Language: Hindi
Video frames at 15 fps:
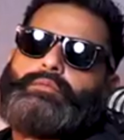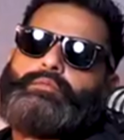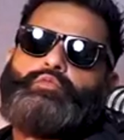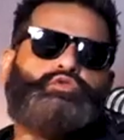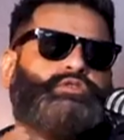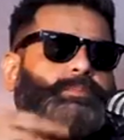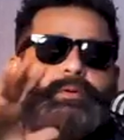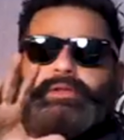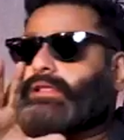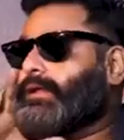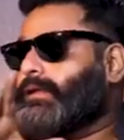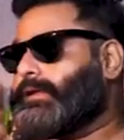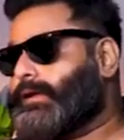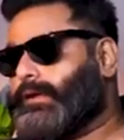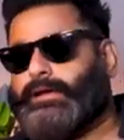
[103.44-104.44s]
मुझे पता
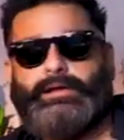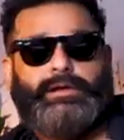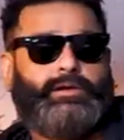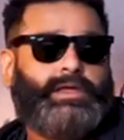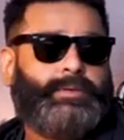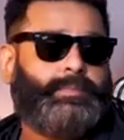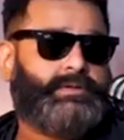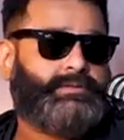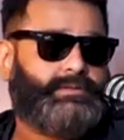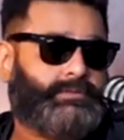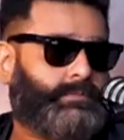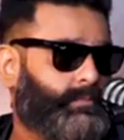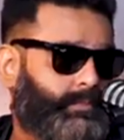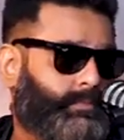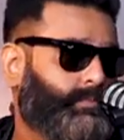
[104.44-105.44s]
नहीं है अंकल के
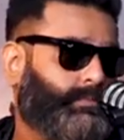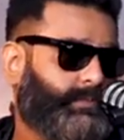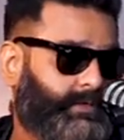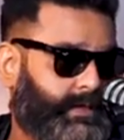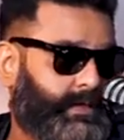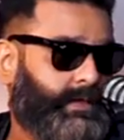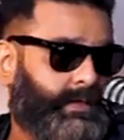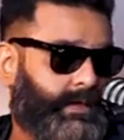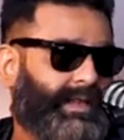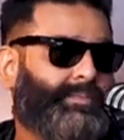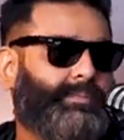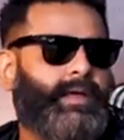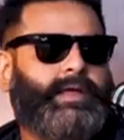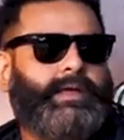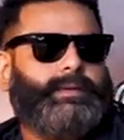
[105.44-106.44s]
पास ये
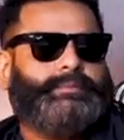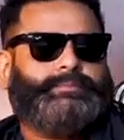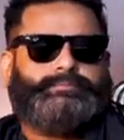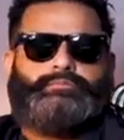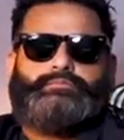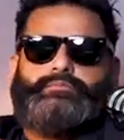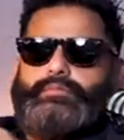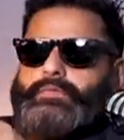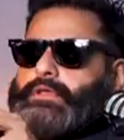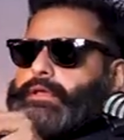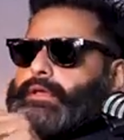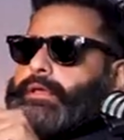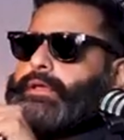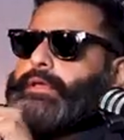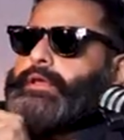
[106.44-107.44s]
इल्म है
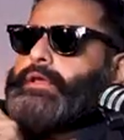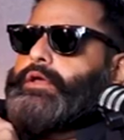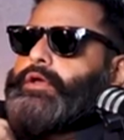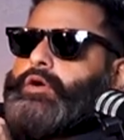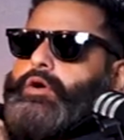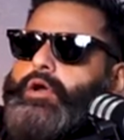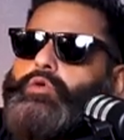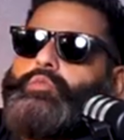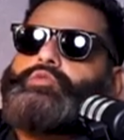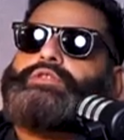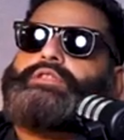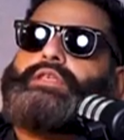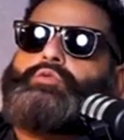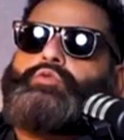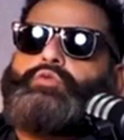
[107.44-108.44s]
ठीक है और वो मुझे